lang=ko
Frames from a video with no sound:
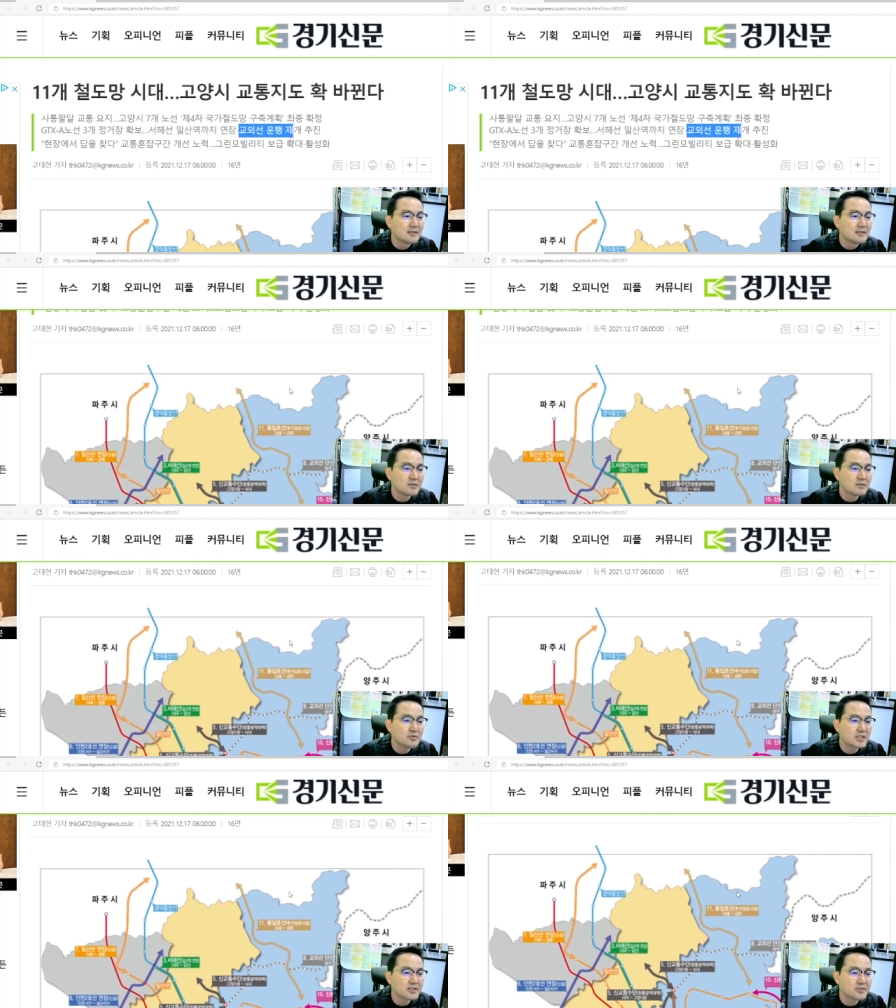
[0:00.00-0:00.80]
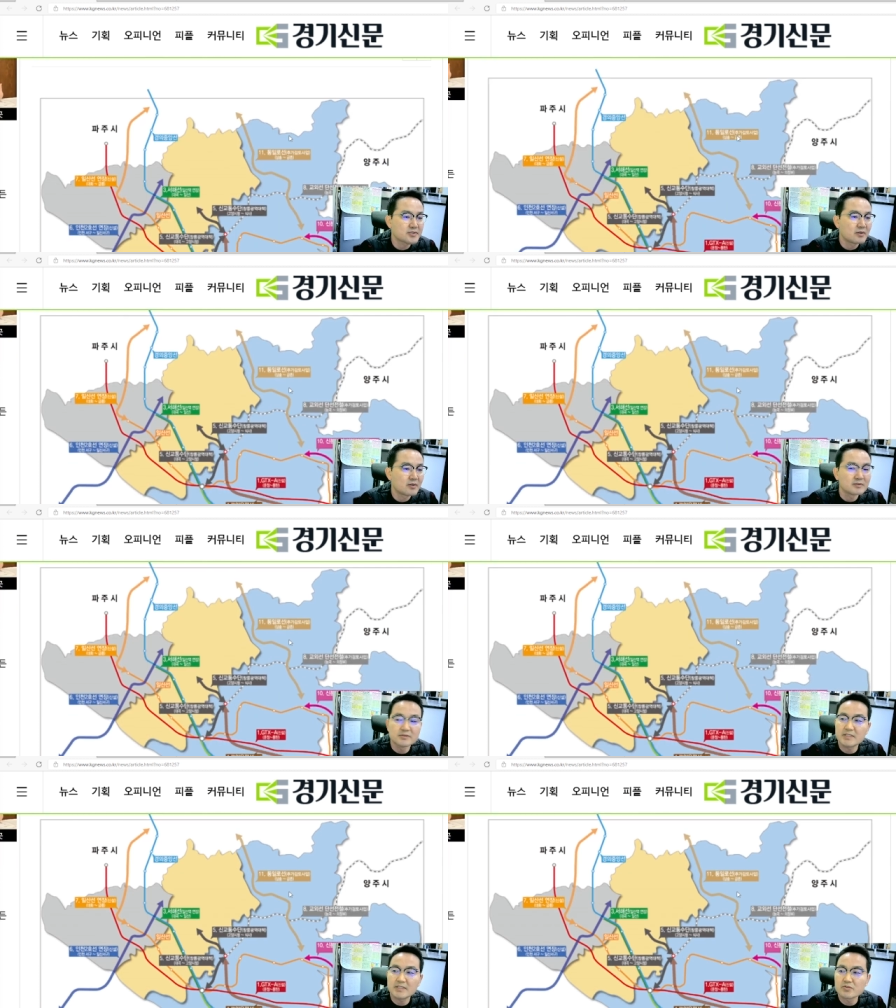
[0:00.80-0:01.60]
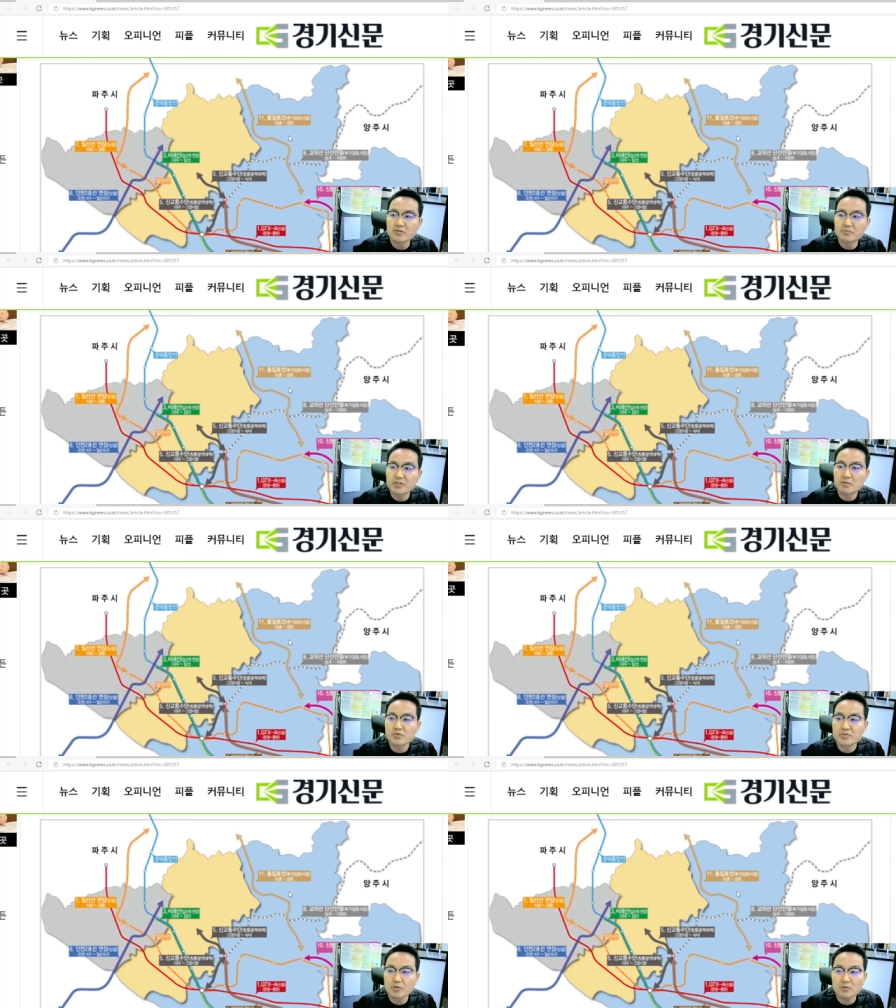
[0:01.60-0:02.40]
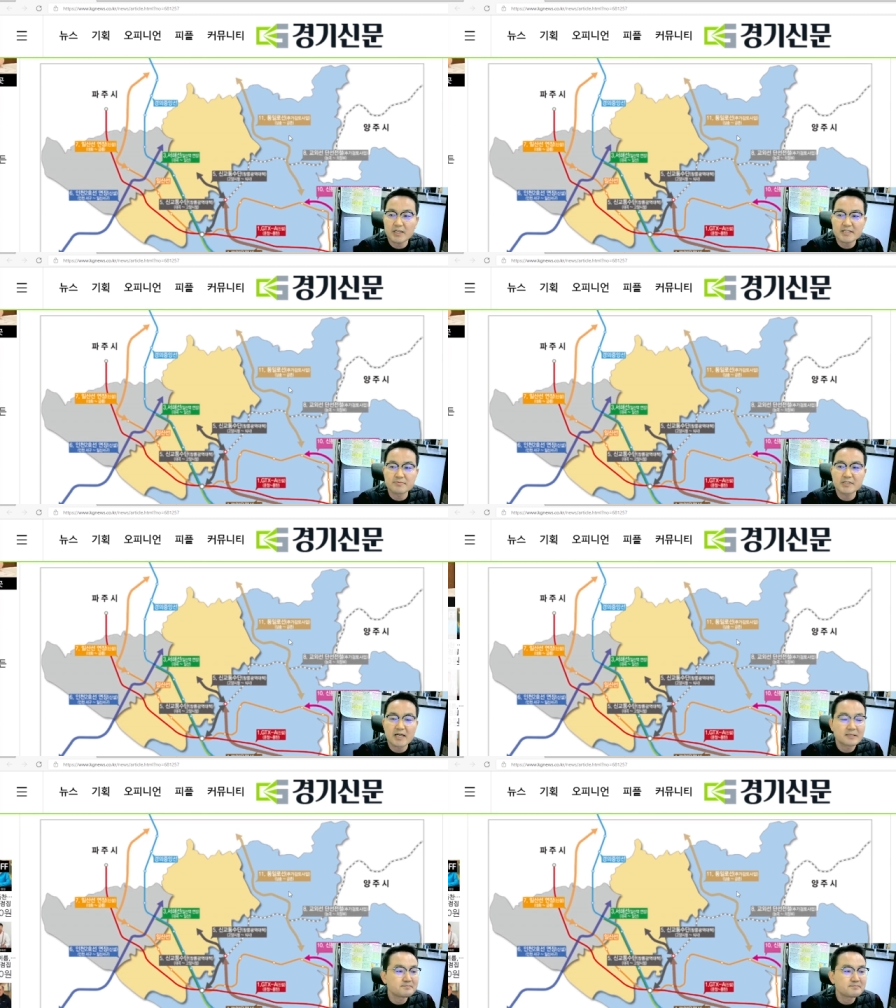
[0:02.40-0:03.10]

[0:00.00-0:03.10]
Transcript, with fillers: 이런 부분에 있어서 이야기를 좀 드려볼 수 있도록 하겠습니다.